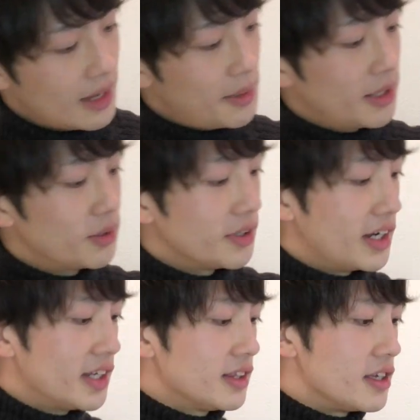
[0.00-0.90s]
食べたこと
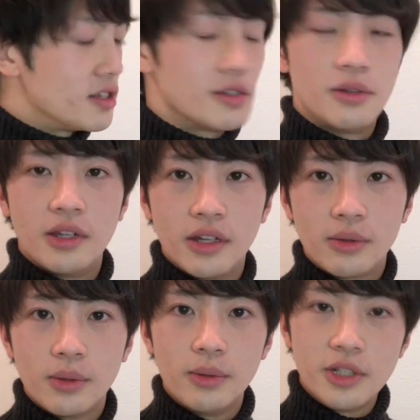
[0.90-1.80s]
なかったんですよね。
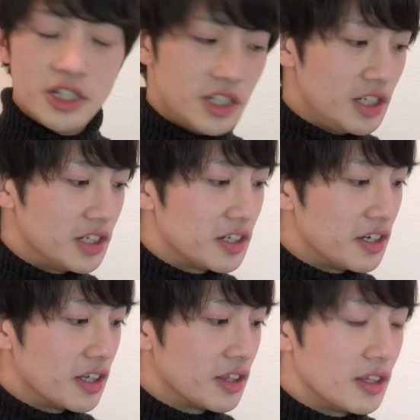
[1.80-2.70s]
これ美味しいんか
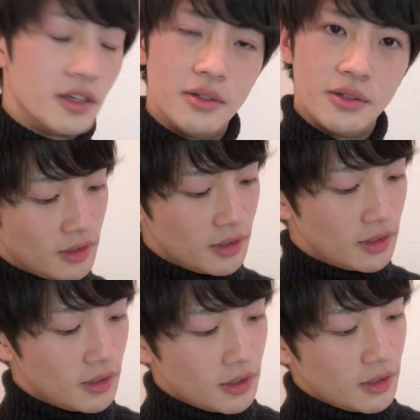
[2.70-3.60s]
なっていう。
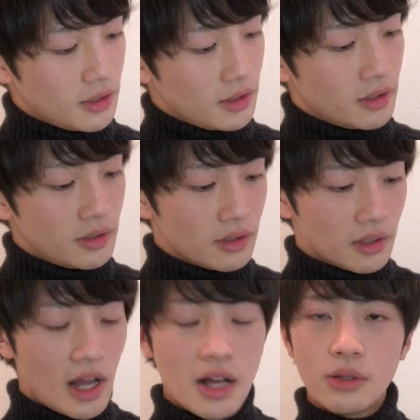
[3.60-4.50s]

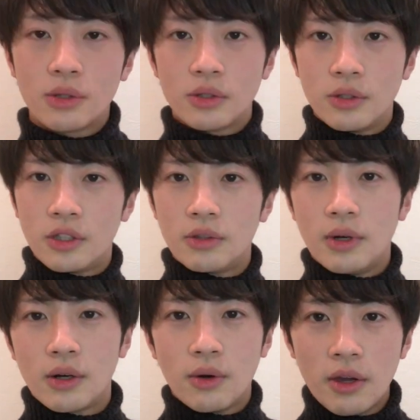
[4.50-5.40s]
韓国の人
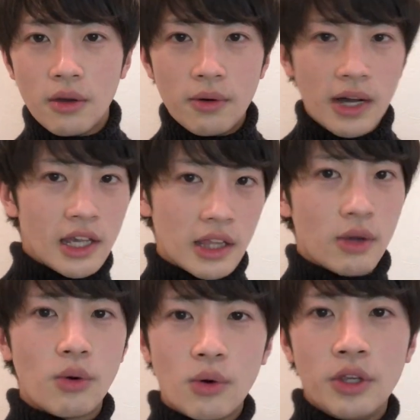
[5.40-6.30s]
はこれを開け
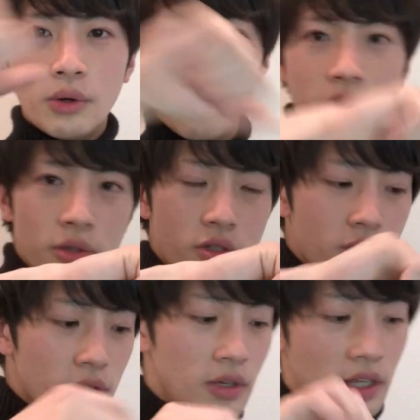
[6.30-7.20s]
てここにお湯を
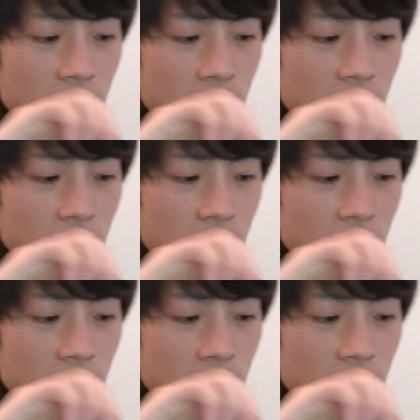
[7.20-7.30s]
注い